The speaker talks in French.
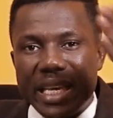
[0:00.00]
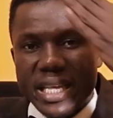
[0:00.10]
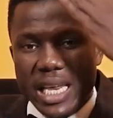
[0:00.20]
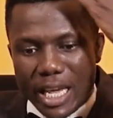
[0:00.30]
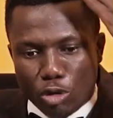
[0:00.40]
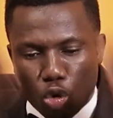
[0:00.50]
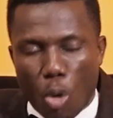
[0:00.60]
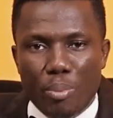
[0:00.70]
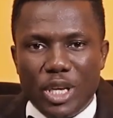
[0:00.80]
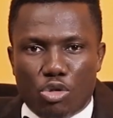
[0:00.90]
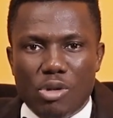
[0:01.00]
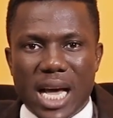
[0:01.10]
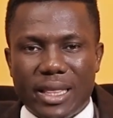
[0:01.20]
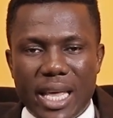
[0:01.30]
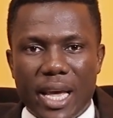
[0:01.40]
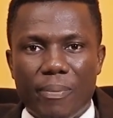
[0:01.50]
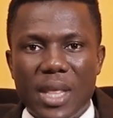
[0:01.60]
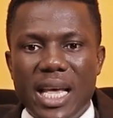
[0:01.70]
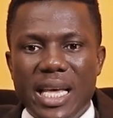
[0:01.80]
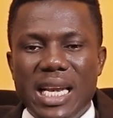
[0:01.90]
et il est tombé sur la terre.
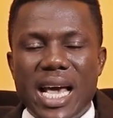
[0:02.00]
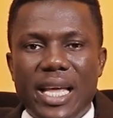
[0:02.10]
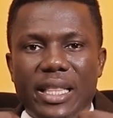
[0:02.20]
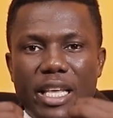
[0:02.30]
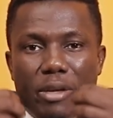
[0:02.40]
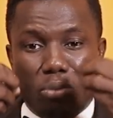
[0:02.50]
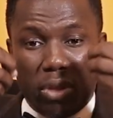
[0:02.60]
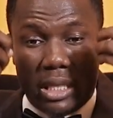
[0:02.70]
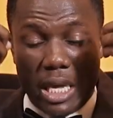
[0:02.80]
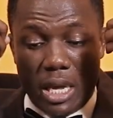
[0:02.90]
Il a été,